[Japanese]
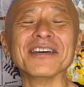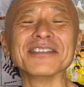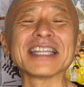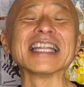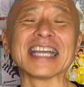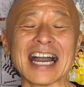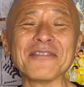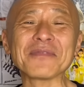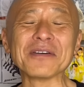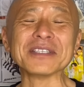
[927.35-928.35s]
二人
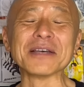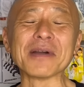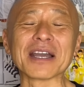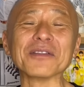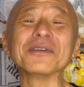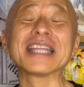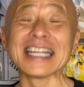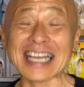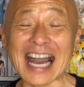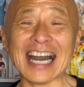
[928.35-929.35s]
が、オンジャマカの
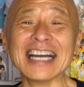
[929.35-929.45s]
二人が、